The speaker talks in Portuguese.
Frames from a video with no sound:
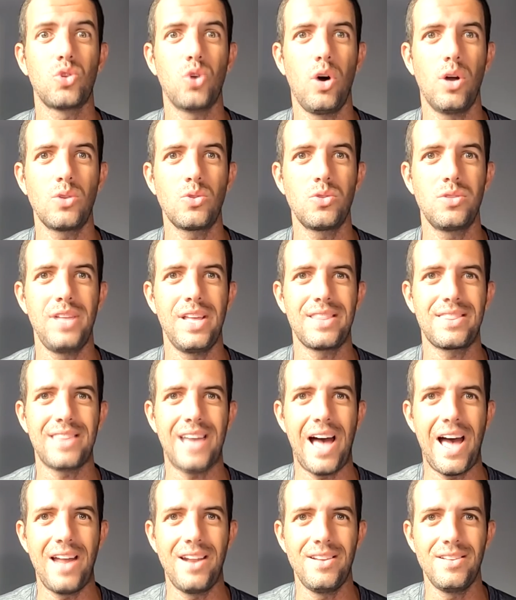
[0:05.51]
todos os
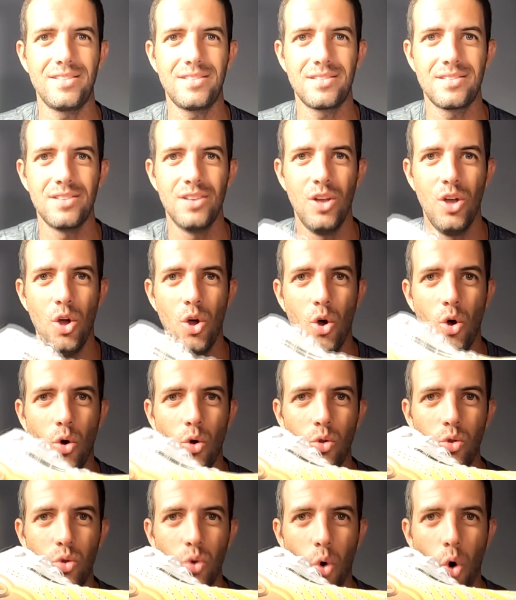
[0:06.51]
detalhes
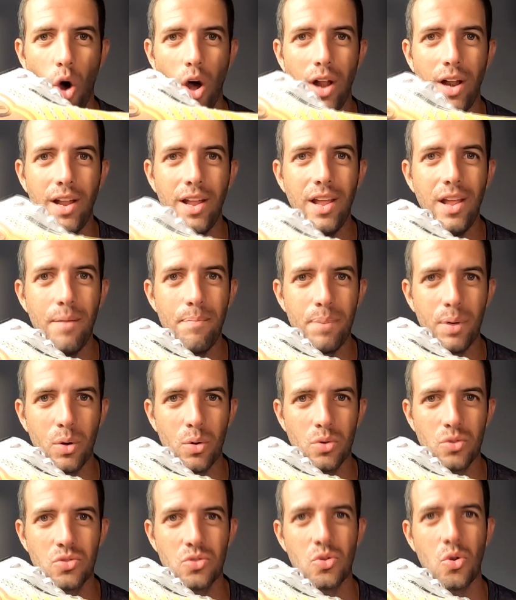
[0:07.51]
do
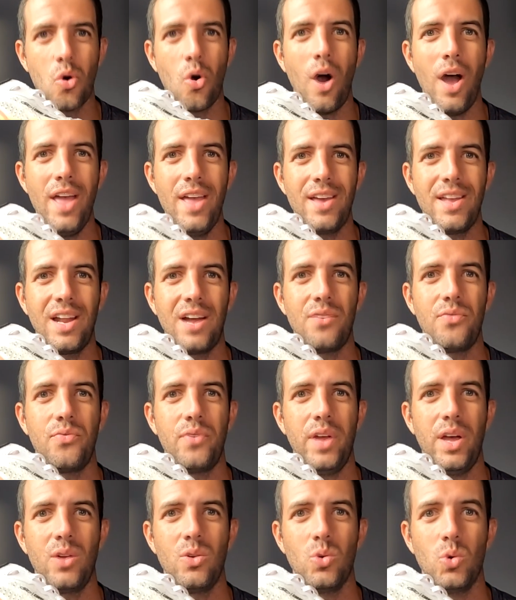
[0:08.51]
Olímpicos Corre
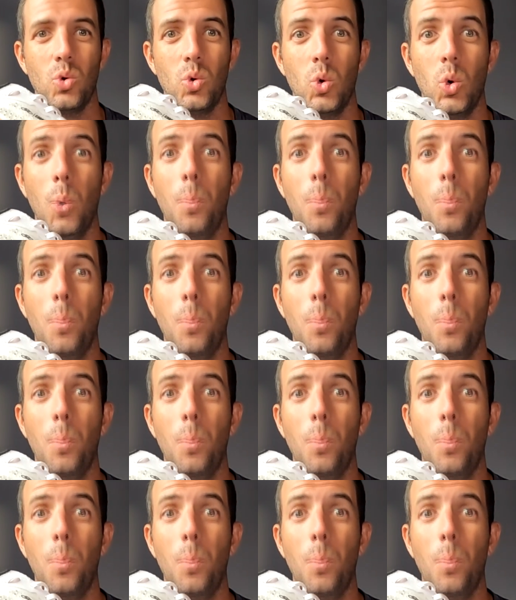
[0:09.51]
Grafeno,